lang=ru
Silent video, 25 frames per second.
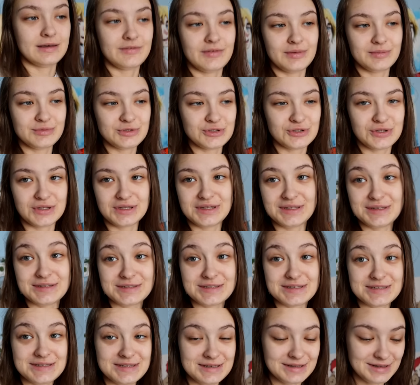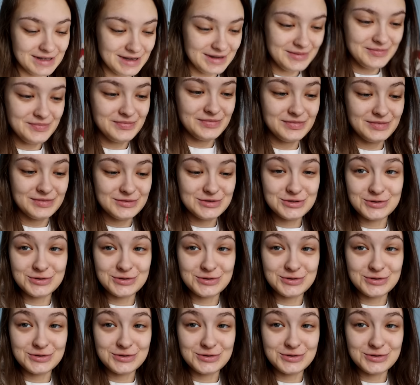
Я вам что-то не засняла.